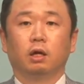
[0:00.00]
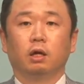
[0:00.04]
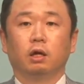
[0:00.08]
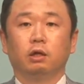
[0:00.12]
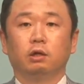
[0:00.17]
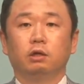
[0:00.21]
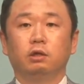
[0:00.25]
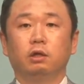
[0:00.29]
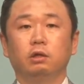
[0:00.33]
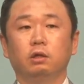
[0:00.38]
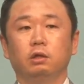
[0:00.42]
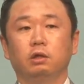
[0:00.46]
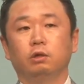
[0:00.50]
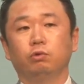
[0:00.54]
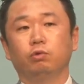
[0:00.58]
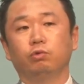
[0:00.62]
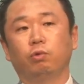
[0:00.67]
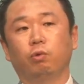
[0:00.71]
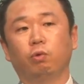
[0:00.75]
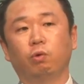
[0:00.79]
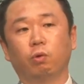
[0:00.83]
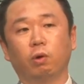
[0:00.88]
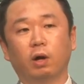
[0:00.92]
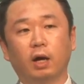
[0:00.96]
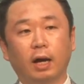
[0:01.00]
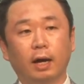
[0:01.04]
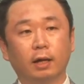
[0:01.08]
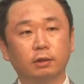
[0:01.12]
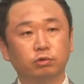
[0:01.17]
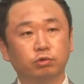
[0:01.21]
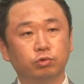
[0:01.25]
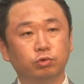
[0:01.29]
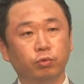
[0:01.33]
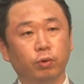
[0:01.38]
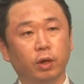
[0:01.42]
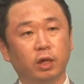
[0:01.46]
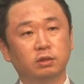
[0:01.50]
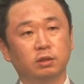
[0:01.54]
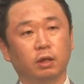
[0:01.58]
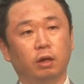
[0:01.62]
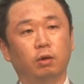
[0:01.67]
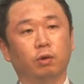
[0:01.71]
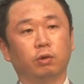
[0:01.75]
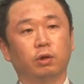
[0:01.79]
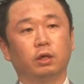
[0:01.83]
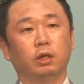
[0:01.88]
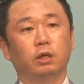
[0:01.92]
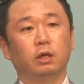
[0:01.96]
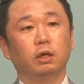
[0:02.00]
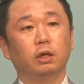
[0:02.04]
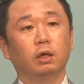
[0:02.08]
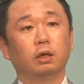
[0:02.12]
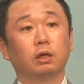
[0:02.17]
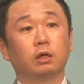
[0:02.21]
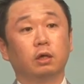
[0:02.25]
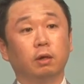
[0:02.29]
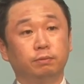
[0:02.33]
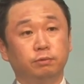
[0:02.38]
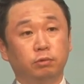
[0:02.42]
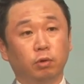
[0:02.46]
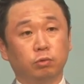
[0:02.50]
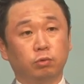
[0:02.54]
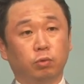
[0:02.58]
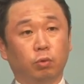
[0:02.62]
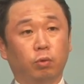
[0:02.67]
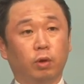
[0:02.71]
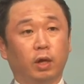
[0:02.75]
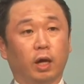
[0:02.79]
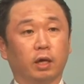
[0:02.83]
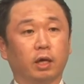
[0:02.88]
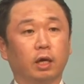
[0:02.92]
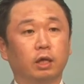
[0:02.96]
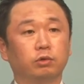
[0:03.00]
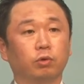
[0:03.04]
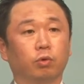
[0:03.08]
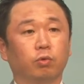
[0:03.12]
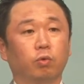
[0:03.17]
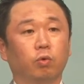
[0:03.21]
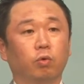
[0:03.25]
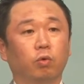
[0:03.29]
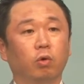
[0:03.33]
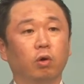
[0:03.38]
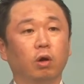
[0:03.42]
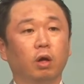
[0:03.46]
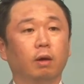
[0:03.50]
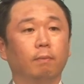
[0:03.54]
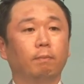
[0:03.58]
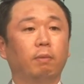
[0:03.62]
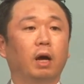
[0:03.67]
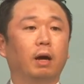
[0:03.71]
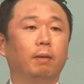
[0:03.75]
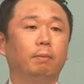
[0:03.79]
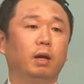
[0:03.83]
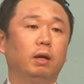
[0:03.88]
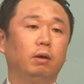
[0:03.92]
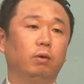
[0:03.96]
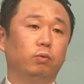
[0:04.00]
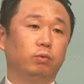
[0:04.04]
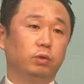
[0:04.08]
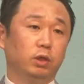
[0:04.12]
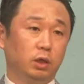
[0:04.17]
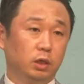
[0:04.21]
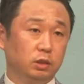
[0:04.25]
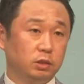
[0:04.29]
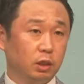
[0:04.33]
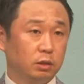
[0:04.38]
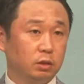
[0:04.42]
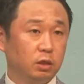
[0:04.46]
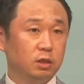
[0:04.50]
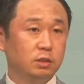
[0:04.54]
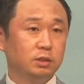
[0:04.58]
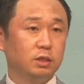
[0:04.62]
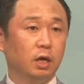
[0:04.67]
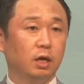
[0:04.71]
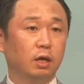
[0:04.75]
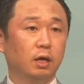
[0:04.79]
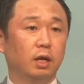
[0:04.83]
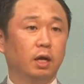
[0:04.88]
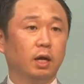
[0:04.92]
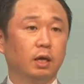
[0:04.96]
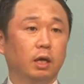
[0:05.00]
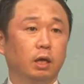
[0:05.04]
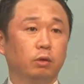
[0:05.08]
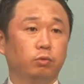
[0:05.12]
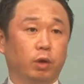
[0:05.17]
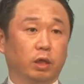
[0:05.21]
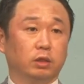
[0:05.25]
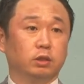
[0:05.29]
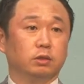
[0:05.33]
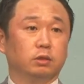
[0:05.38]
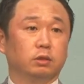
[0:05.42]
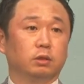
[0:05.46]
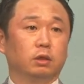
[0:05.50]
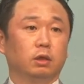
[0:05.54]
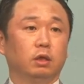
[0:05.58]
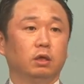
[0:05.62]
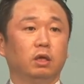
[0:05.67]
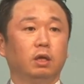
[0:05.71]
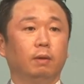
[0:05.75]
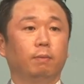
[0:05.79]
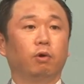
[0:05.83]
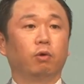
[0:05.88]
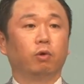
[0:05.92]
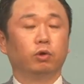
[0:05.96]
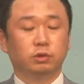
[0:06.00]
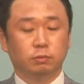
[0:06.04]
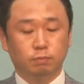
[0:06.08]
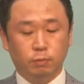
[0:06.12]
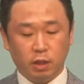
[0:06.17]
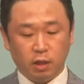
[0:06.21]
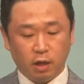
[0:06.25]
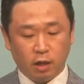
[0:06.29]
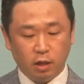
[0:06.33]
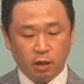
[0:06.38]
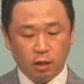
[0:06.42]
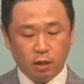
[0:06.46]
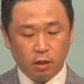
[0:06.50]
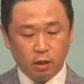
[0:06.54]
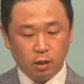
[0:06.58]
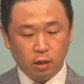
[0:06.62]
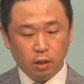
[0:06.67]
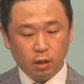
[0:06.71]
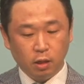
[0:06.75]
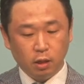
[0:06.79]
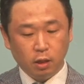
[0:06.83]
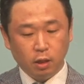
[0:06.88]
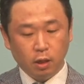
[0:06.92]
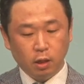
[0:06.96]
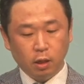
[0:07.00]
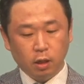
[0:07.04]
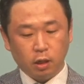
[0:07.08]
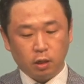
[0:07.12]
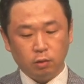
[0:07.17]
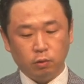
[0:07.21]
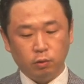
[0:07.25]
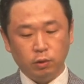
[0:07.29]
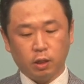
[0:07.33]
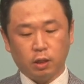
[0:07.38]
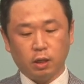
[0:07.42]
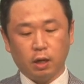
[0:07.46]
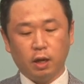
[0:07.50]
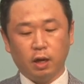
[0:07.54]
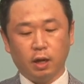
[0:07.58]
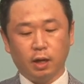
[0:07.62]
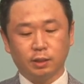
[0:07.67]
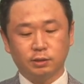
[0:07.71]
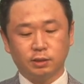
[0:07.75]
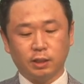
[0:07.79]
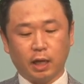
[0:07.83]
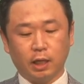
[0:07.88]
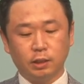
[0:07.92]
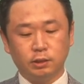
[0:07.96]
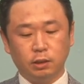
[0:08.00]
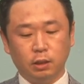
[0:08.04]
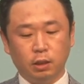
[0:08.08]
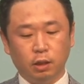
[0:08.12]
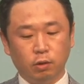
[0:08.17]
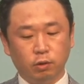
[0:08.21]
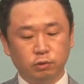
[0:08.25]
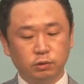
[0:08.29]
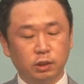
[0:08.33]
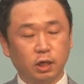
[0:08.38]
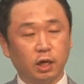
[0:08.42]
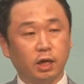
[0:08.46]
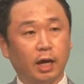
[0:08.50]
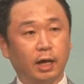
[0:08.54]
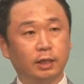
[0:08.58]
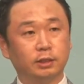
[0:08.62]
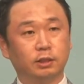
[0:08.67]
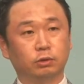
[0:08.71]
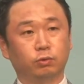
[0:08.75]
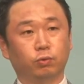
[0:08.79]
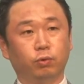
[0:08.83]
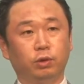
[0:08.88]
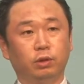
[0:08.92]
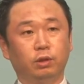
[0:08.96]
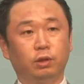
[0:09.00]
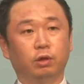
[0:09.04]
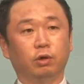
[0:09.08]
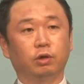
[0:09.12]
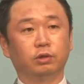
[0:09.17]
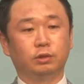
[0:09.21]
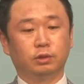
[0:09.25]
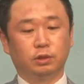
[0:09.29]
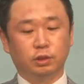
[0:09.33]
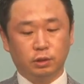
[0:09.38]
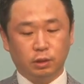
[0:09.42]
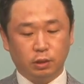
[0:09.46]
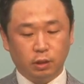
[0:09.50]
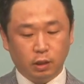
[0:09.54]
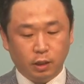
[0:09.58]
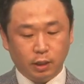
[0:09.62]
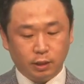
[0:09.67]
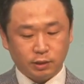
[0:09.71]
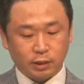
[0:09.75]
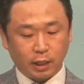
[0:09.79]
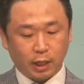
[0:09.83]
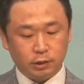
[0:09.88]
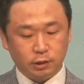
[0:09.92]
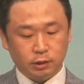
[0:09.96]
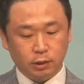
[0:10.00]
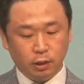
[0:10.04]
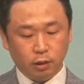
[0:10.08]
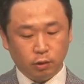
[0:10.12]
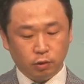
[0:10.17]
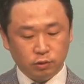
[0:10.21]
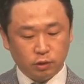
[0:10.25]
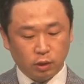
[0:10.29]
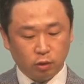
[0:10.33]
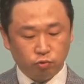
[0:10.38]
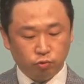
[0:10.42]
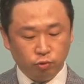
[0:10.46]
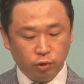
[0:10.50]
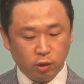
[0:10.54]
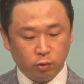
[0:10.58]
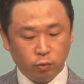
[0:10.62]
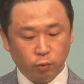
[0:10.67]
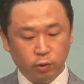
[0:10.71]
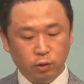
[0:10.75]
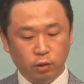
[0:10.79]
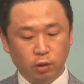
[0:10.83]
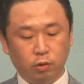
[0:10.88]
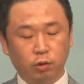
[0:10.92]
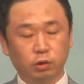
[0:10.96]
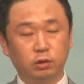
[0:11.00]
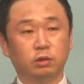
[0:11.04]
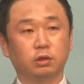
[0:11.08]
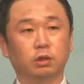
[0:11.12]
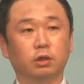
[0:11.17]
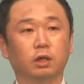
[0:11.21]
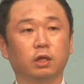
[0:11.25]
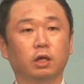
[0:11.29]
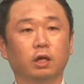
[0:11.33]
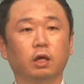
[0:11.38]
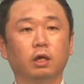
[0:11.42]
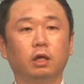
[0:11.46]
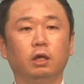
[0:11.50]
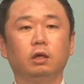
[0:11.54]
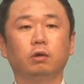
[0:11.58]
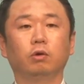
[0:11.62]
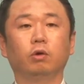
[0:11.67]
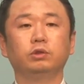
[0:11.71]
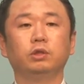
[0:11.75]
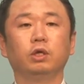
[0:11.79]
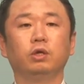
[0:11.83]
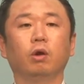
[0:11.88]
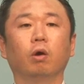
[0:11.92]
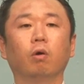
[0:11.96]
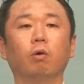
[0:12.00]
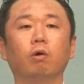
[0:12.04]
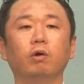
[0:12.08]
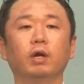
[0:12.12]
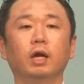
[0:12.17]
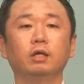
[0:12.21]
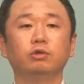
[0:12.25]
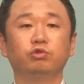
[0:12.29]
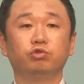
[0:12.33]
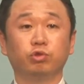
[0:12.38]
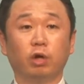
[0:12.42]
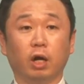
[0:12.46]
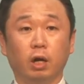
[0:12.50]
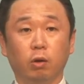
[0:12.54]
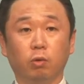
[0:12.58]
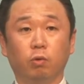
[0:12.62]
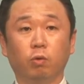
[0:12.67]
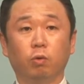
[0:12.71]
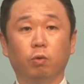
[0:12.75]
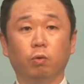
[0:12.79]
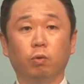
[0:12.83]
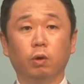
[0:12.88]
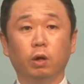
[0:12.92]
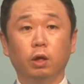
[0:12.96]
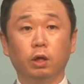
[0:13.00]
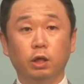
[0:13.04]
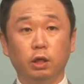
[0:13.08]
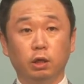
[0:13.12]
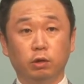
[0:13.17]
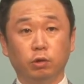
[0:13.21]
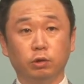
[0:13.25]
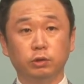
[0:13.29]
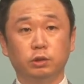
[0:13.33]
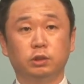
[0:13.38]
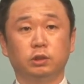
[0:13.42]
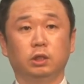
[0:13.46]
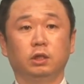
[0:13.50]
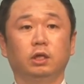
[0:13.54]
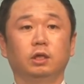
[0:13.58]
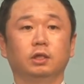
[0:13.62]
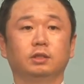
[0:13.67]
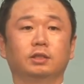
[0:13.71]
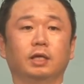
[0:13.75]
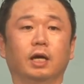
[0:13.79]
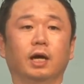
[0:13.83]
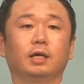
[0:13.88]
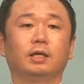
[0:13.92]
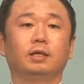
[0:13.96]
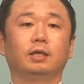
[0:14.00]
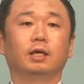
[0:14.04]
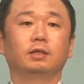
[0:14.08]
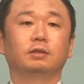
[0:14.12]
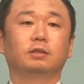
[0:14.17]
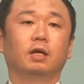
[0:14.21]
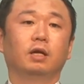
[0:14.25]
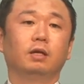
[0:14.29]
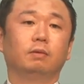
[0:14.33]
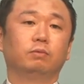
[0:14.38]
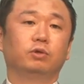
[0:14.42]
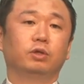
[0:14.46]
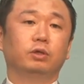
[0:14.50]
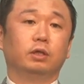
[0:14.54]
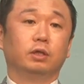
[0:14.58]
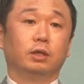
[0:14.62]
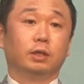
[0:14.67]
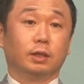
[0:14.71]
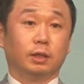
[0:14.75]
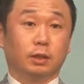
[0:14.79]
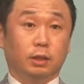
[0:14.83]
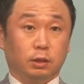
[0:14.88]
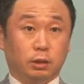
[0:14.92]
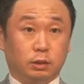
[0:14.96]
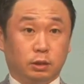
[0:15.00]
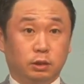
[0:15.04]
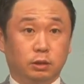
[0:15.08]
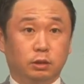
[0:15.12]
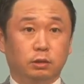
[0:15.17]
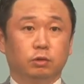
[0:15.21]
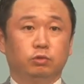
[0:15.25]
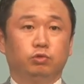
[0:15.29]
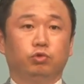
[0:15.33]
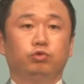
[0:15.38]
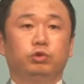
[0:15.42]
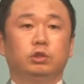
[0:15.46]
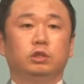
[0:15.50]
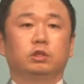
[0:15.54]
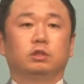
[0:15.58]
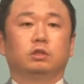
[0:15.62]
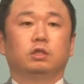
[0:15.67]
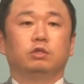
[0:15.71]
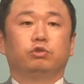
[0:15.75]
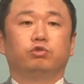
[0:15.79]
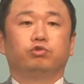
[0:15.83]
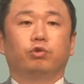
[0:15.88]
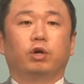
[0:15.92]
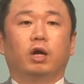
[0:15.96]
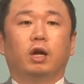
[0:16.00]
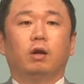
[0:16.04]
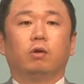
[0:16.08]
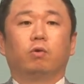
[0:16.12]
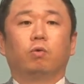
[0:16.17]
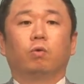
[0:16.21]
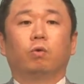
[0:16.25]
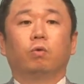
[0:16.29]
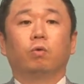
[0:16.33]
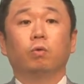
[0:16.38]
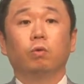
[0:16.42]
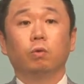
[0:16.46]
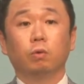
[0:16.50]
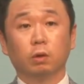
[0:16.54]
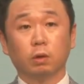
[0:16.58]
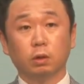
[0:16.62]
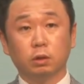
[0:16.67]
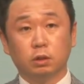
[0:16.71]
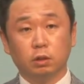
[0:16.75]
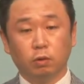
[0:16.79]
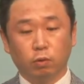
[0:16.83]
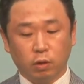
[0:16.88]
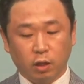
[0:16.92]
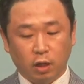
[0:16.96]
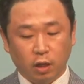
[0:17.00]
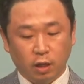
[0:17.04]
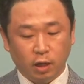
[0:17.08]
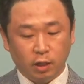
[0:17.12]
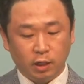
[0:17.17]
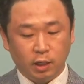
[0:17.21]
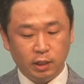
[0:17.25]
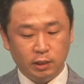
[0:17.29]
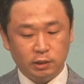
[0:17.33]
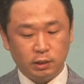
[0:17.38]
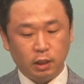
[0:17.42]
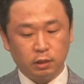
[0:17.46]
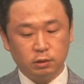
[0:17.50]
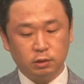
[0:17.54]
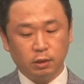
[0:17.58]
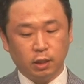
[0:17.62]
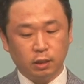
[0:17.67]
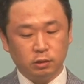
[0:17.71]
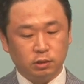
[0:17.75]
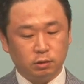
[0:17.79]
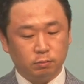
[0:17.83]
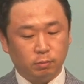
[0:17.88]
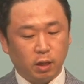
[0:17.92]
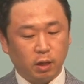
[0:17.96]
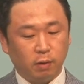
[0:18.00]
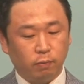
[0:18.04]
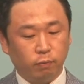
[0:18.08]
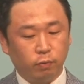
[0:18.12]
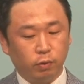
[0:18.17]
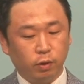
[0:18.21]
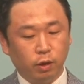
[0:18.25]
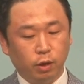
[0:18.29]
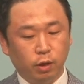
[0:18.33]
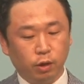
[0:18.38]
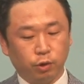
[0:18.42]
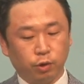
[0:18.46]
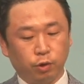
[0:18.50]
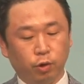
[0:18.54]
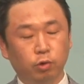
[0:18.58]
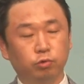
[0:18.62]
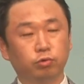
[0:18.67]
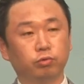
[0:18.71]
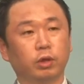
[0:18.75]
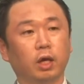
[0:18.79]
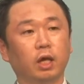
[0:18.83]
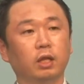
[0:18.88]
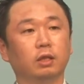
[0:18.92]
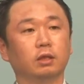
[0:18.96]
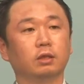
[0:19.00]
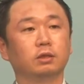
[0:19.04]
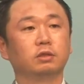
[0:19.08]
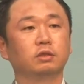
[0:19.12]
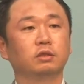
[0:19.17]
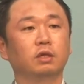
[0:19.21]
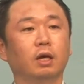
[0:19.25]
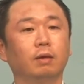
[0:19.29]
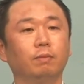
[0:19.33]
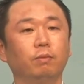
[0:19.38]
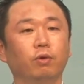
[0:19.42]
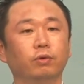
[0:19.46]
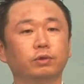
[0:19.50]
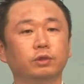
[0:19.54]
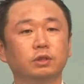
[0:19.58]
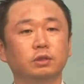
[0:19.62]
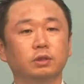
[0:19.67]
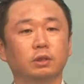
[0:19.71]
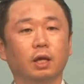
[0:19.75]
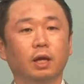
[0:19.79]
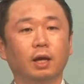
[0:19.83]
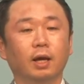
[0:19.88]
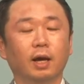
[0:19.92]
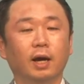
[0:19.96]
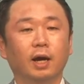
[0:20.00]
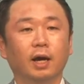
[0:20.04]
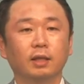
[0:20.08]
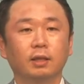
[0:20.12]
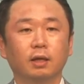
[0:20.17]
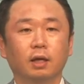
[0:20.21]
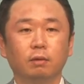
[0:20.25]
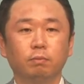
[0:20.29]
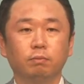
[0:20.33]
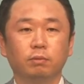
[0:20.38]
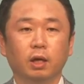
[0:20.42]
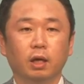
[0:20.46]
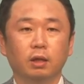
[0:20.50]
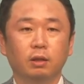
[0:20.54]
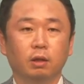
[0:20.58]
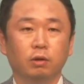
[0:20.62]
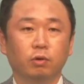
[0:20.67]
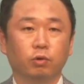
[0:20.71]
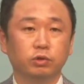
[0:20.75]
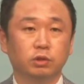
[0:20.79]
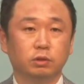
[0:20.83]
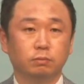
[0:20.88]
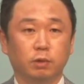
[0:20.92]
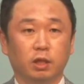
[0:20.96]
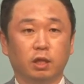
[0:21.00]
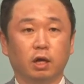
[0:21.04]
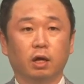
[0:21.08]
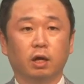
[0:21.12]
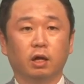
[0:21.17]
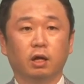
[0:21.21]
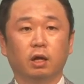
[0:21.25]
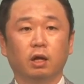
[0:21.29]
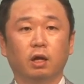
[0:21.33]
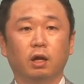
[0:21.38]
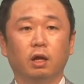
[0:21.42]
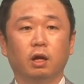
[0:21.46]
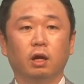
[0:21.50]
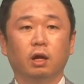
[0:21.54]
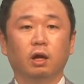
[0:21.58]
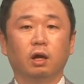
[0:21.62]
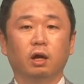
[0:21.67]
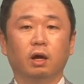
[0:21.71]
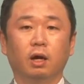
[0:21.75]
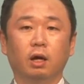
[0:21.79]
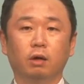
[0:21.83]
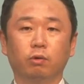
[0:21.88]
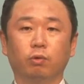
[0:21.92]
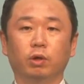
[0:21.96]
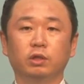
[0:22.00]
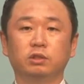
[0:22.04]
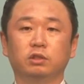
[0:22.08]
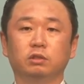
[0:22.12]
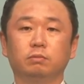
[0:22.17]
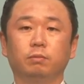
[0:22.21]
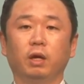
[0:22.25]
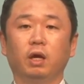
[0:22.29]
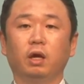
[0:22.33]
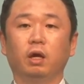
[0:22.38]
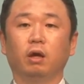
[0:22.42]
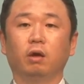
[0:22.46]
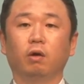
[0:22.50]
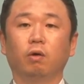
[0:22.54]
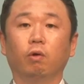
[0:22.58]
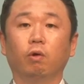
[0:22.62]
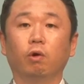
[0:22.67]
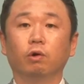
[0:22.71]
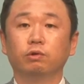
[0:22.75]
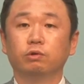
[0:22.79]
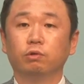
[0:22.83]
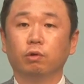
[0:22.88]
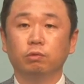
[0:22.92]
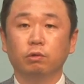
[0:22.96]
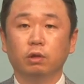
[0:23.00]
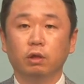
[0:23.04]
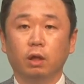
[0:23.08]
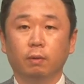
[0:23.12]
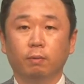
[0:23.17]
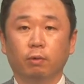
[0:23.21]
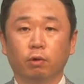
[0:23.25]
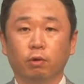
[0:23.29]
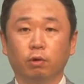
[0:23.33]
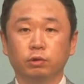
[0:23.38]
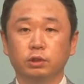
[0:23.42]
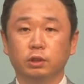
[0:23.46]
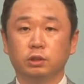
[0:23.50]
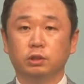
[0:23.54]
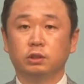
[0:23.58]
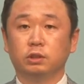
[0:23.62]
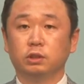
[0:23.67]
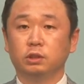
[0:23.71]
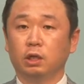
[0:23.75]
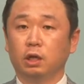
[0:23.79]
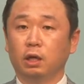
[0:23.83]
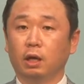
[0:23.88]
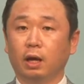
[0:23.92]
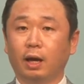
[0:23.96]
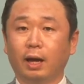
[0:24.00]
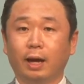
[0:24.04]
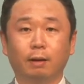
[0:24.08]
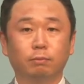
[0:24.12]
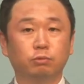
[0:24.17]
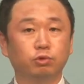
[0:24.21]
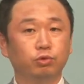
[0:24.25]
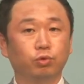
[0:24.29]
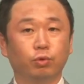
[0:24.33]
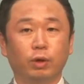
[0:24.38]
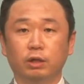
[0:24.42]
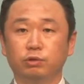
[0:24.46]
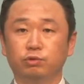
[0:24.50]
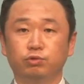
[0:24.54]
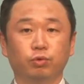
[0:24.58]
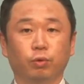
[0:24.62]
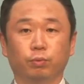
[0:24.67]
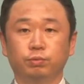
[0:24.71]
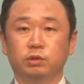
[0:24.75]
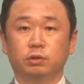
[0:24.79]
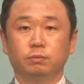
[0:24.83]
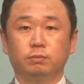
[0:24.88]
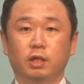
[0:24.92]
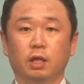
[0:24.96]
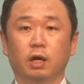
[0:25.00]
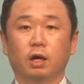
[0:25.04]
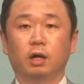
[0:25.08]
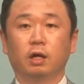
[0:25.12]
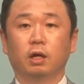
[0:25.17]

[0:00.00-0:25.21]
이 이후로 아수르의 세력이 급속도로 약해졌고 바벨론이 이제 등장을 하게 되는 일이 벌어집니다. 그러니까 자신이 현재 가지고 있는 것들, 자신이 현재 누리고 있는 것들, 이것이 영원할 줄 알고 이것이 자기의 삶을 그 유지시킬 줄 알고 그렇게 기시등등했지만 결국엔 생명은 하나님께 있는 것입니다. 하루아침에 어떤 일이 벌어질지 아무도 알 수 없습니다.